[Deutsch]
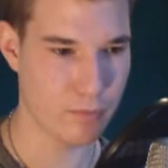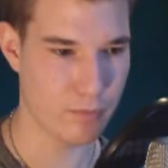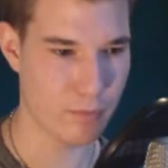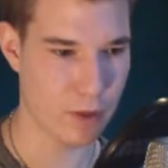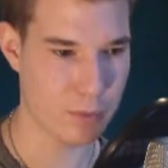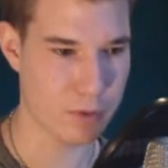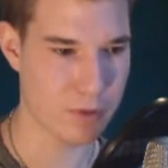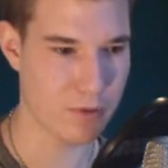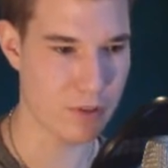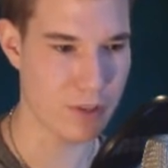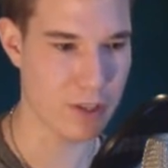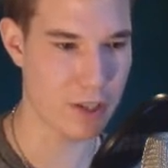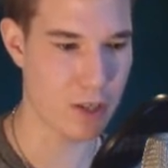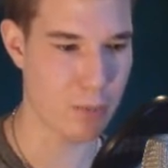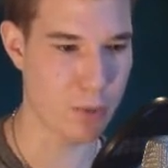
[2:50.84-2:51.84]
Was passiert, wenn
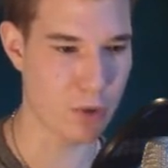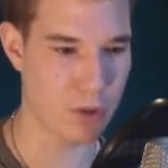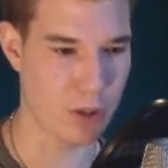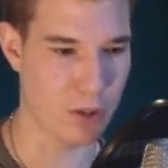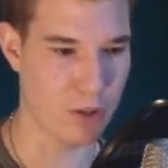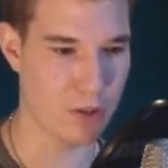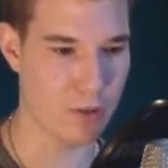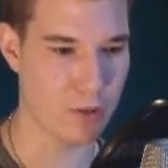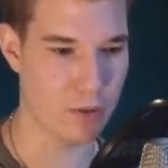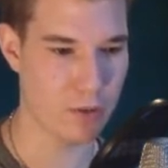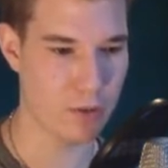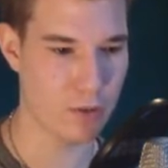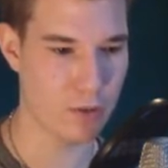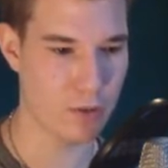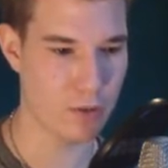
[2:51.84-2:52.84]
der hier kaputt geht?
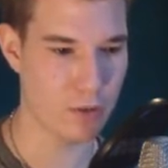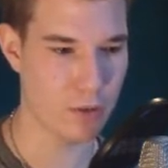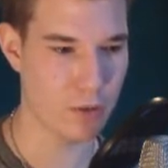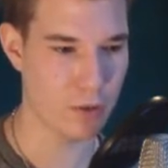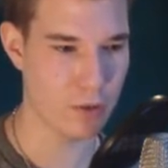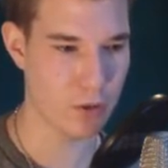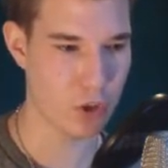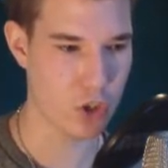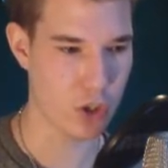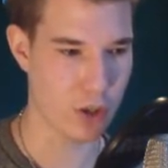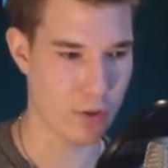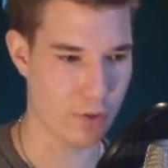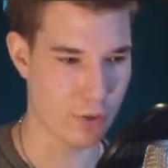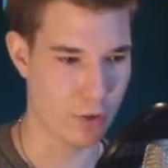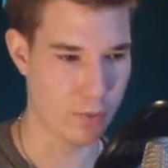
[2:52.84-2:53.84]

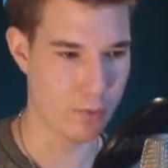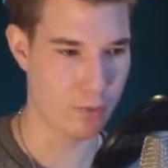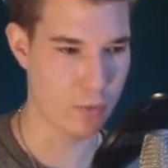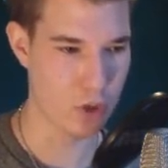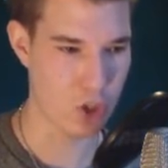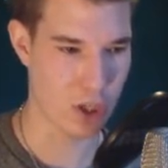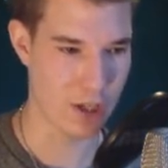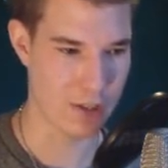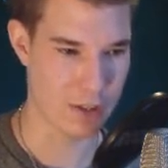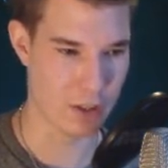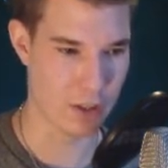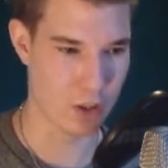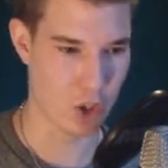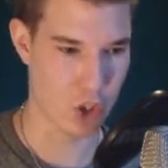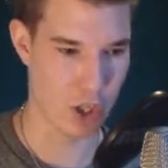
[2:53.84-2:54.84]
Scheiße.
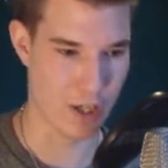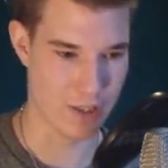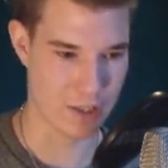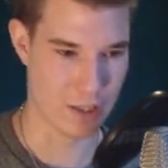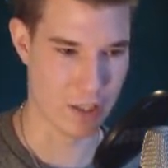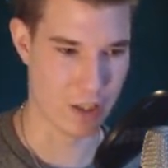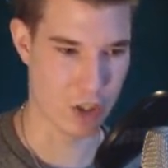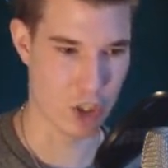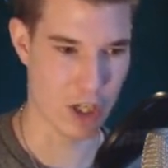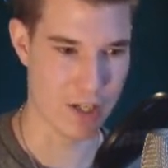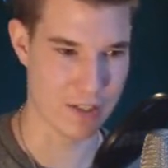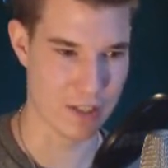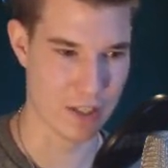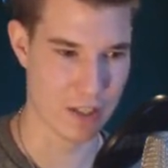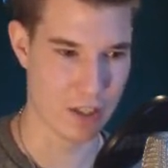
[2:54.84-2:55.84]
Scheiße. Scheiße.
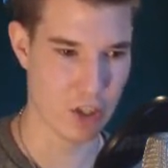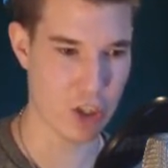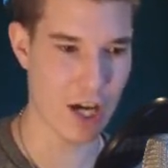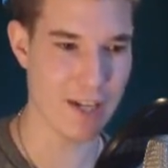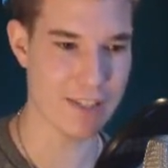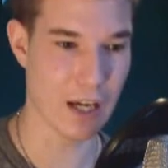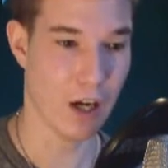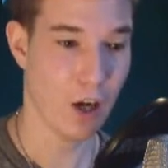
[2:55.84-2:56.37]
Scheiße. Scheiße!